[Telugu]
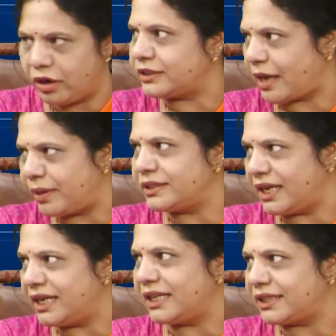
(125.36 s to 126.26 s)
మొన్న సభ
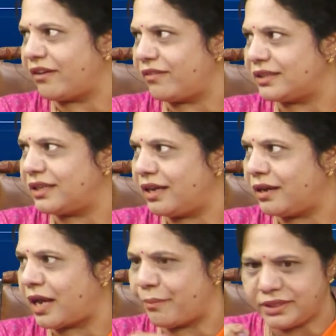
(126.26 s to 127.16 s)
జరిగిన తర్వాత
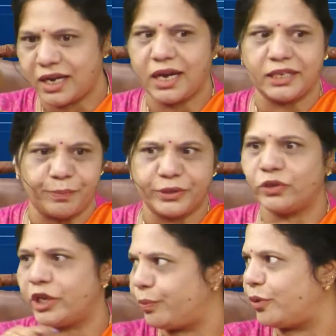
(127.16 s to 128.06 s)
అమిత్ షా గారు
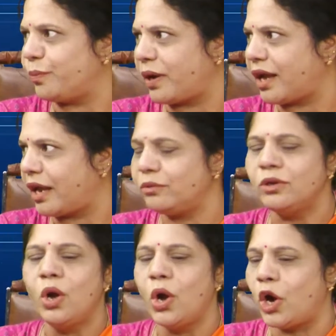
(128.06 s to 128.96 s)
తెప్పించుకునే రిపోర్ట్ ప్రకారం
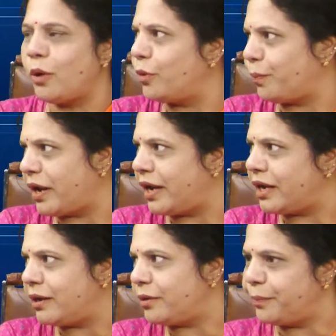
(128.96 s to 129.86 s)
ఓ ముప్పై
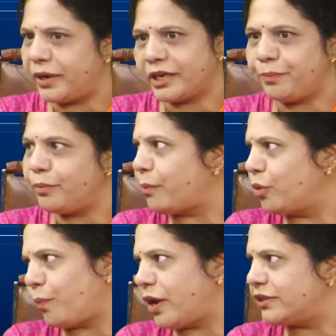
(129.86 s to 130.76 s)
ఇప్పటికిప్పుడు మేము
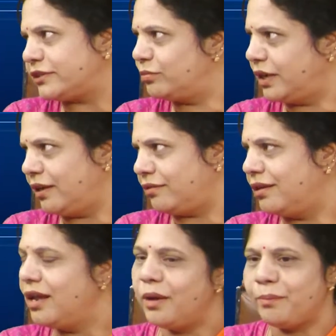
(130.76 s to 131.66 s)
ముప్పై వస్తాం అన్నారు
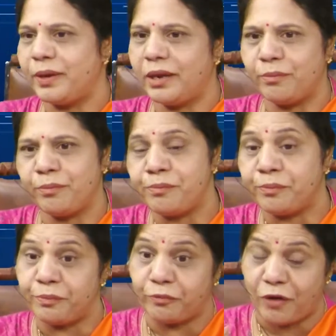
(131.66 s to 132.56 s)

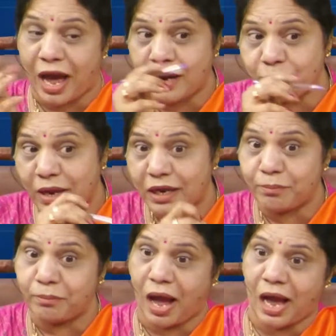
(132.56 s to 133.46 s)
వాళ్ళు మళ్ళీ
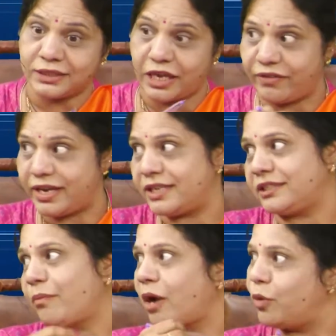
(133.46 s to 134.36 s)
మా సర్వే
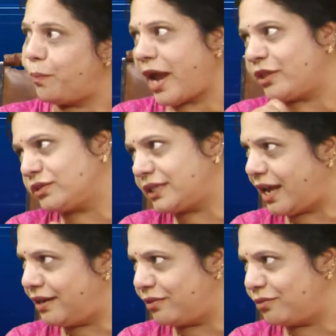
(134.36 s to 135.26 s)
చేస్తే మాకు ముప్పై ఐదు
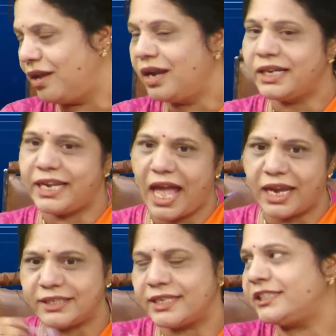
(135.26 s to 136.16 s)
వస్తాయి అన్నారు
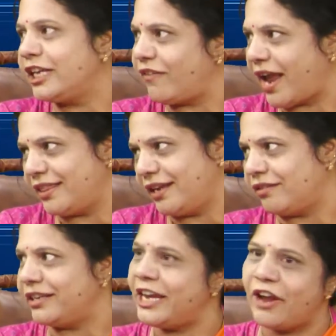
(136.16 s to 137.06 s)
టీఆర్ఎస్ చేసి ఇరవై ఐదు
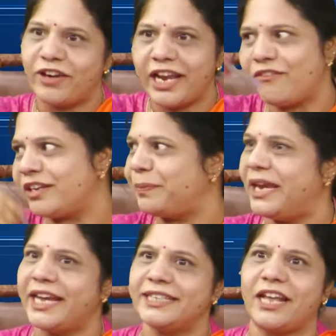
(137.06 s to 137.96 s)
అన్నారు ఎవరెవరు
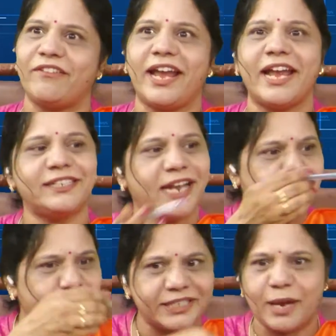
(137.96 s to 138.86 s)
పీకే సర్వే చేసినా
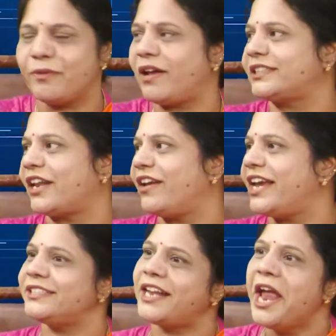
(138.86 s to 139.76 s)
బీజేపీ వాళ్ళు సర్వే
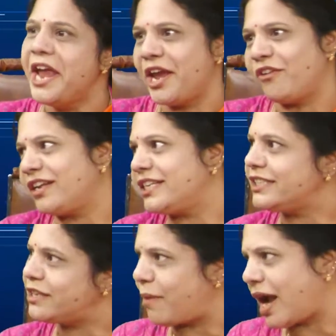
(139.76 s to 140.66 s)
చేసినా ఎవరు
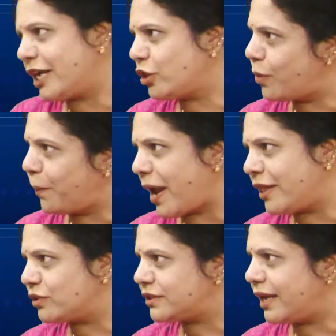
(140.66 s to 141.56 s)
చేసినా మాకైతే ముప్పై
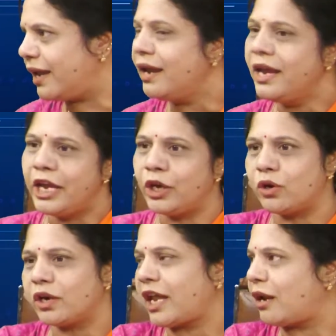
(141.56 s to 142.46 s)
ఐదు వస్తాయి
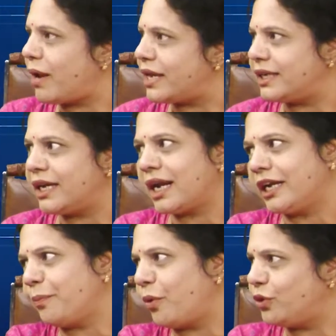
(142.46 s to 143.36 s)
ఇంకొక నలభై దగ్గర
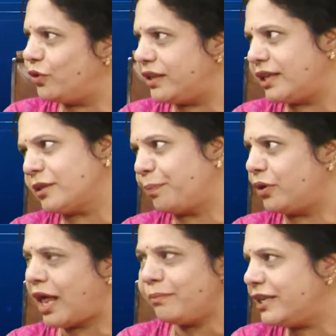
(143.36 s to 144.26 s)
గట్టి పోటు అని
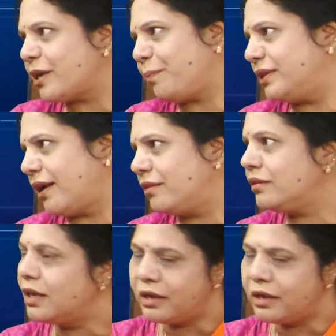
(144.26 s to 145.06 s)
చెప్పిండు అది మేము చెప్పింది కాదు